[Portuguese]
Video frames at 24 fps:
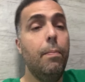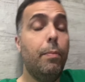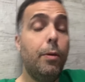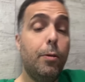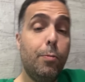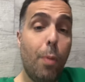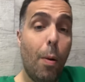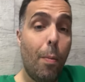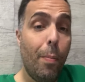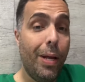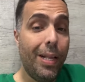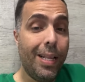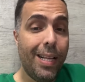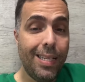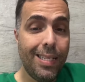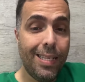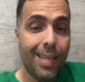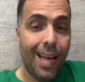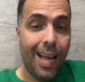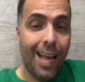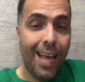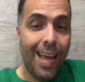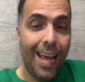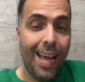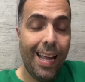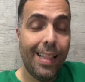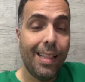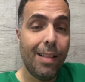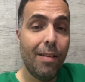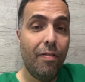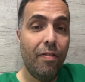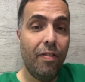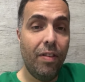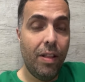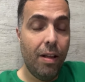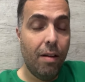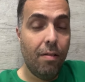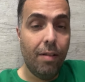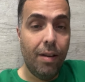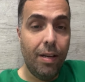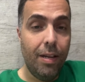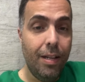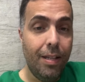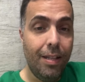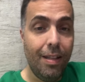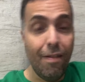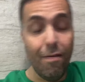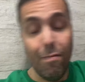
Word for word: principalmente essa reta final aí.